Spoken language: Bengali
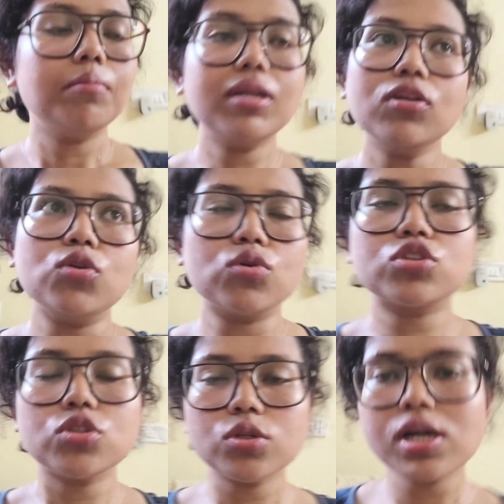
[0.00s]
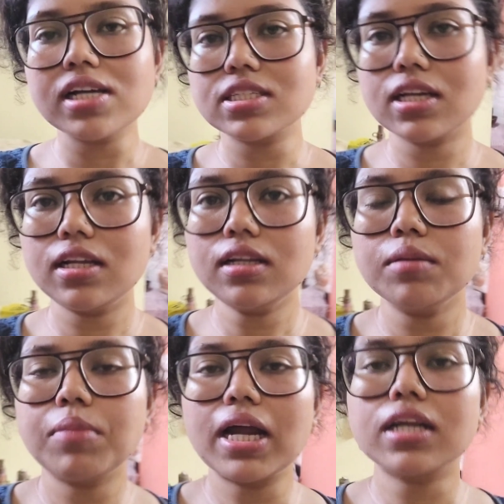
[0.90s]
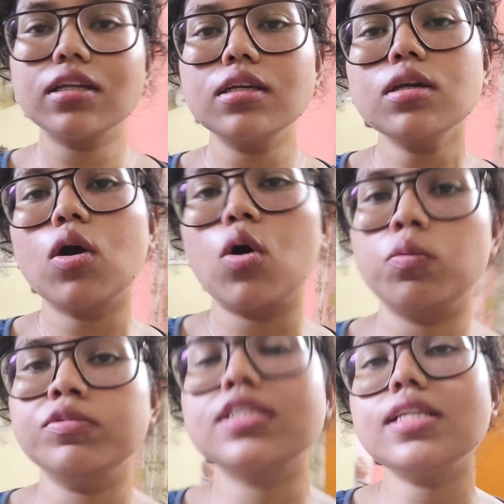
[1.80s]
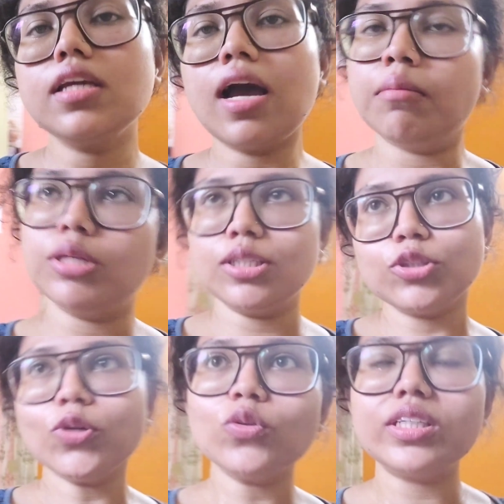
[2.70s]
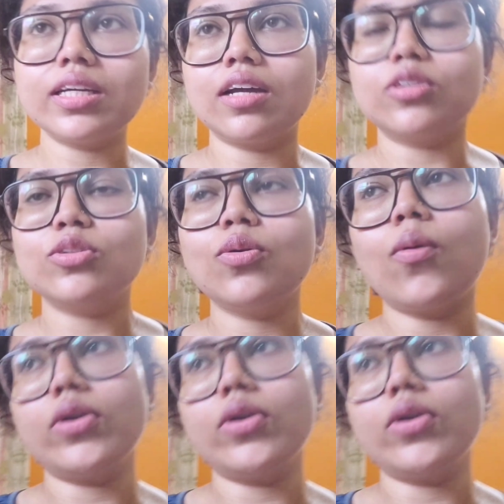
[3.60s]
মানে লোকজন না আজকাল বার্গেনিং অবভিয়াসলি আমাদের তো অধিকার তো